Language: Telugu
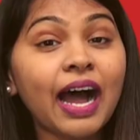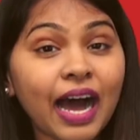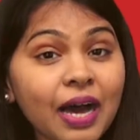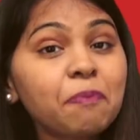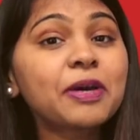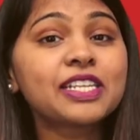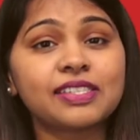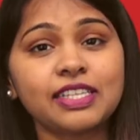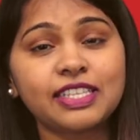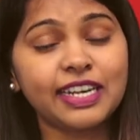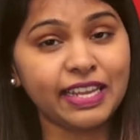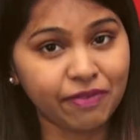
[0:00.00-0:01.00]
ఆ
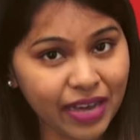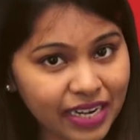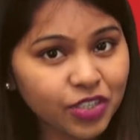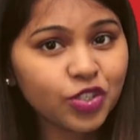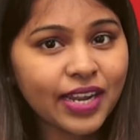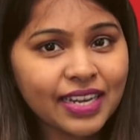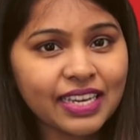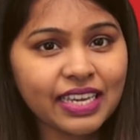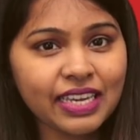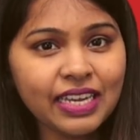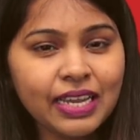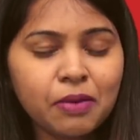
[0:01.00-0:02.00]
పరిస్థితిని
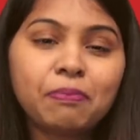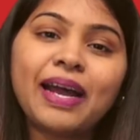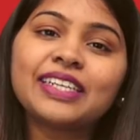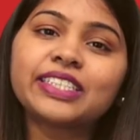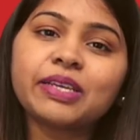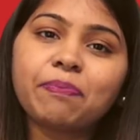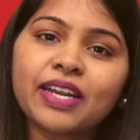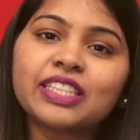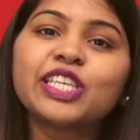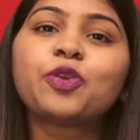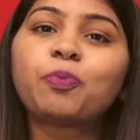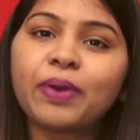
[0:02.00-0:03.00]
నివారించడానికి బ్యాటరీ
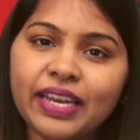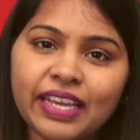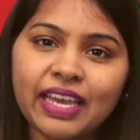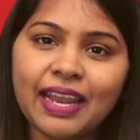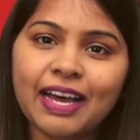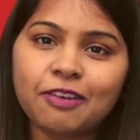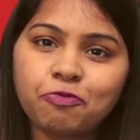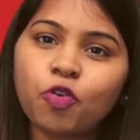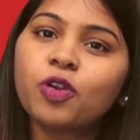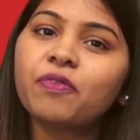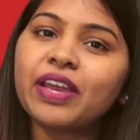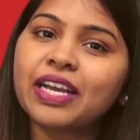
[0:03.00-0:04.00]
పనితీరు పెరిగేలా
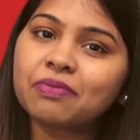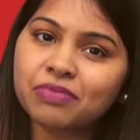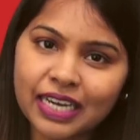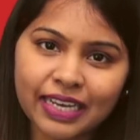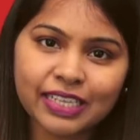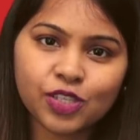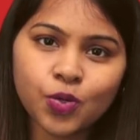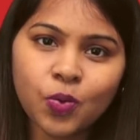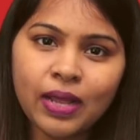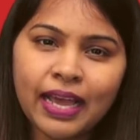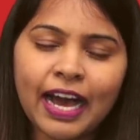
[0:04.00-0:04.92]
ఫోన్ వేగం తగ్గిస్తూ